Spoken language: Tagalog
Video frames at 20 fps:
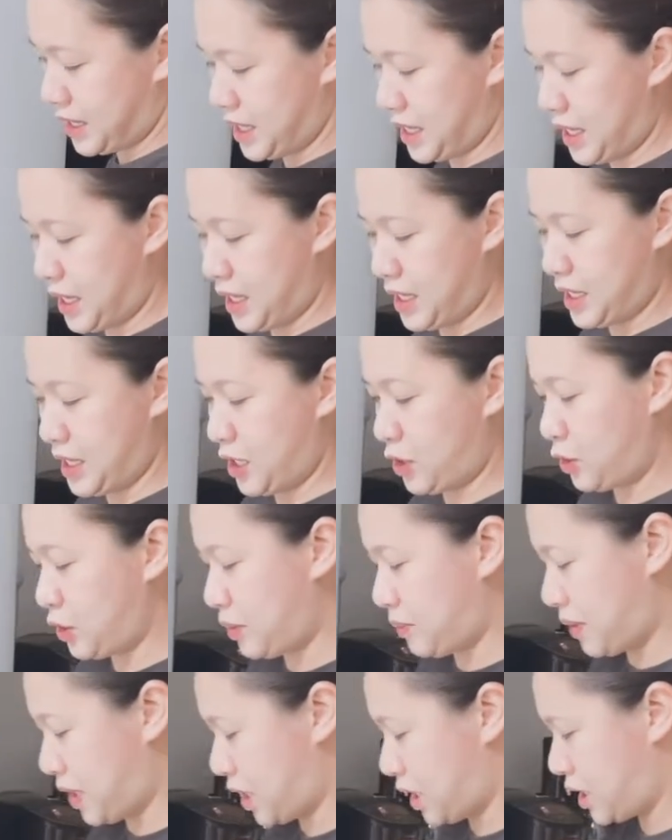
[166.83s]
then, ito
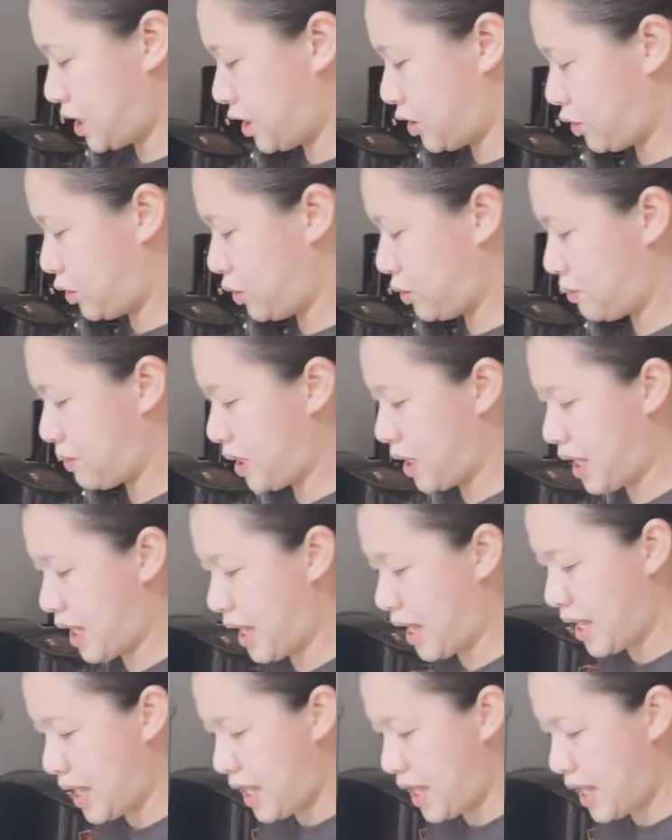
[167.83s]
naman, dito yung mga...